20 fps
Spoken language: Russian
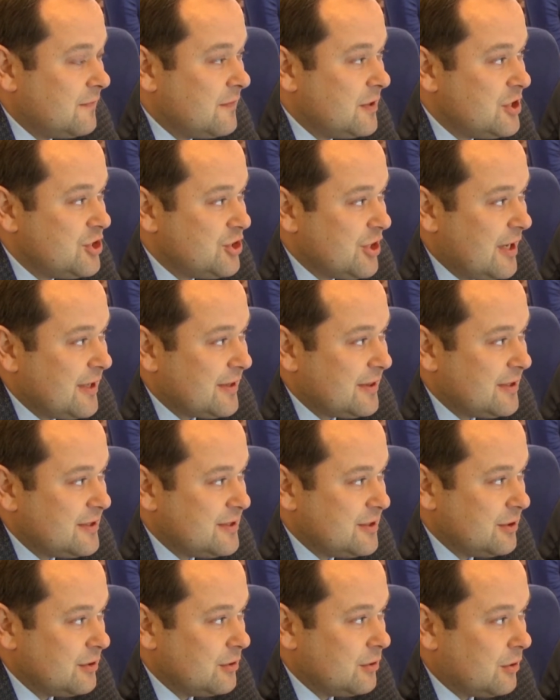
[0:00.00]
выезжает
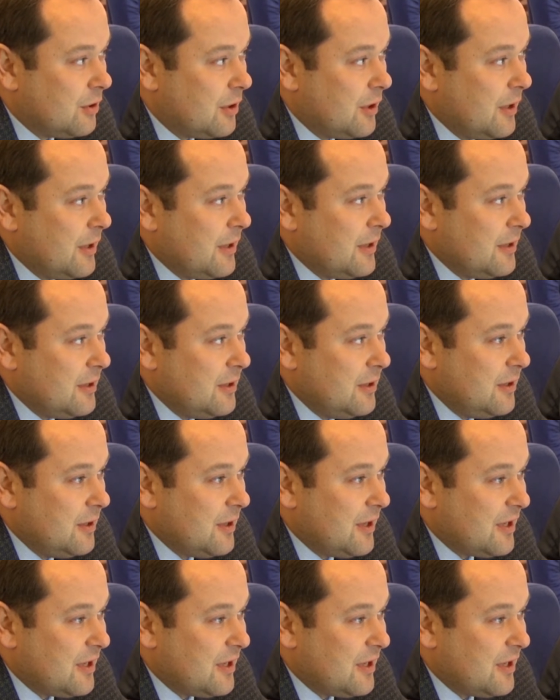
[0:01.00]
на село и